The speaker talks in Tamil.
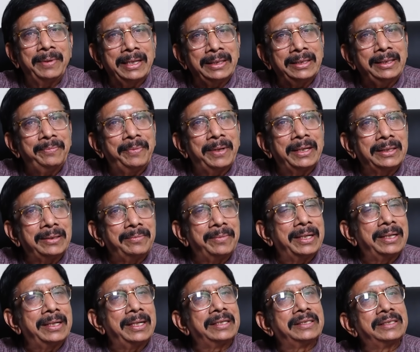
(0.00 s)
படத்தை பார்த்த
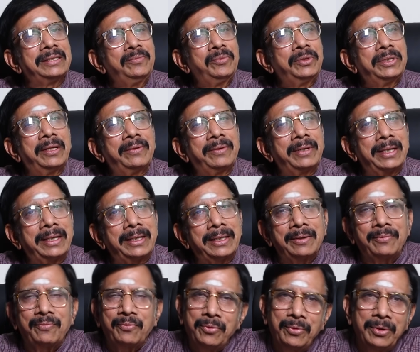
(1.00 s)
மறுநாள் சிம்புதேவன்
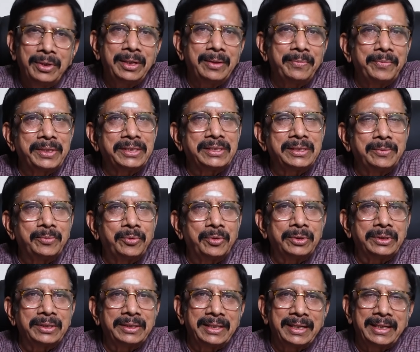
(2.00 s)
என்கிட்ட ஃபோனில் பேசிய
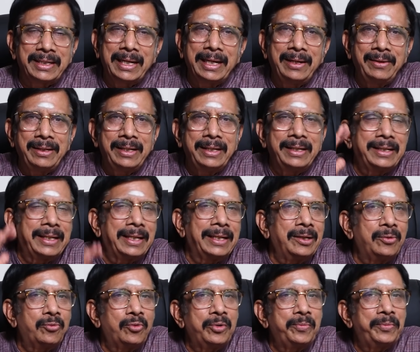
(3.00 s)
போது இந்த கேள்வியில் நீங்கள்
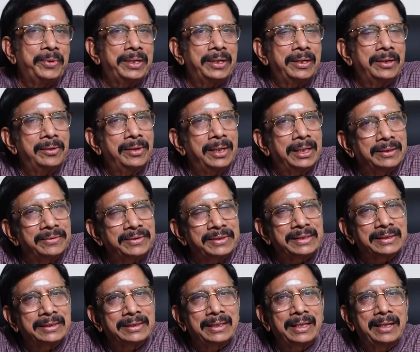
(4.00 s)
என்ன குறிப்பிட்டிருக்கீங்களோ அந்த
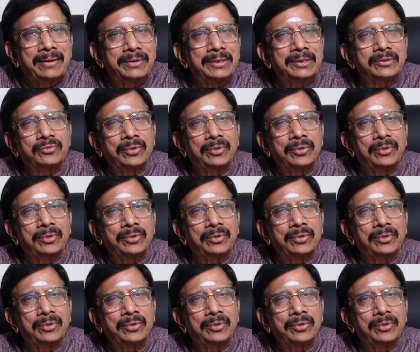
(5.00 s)
விஷயத்தை தான் அவர்கிட்ட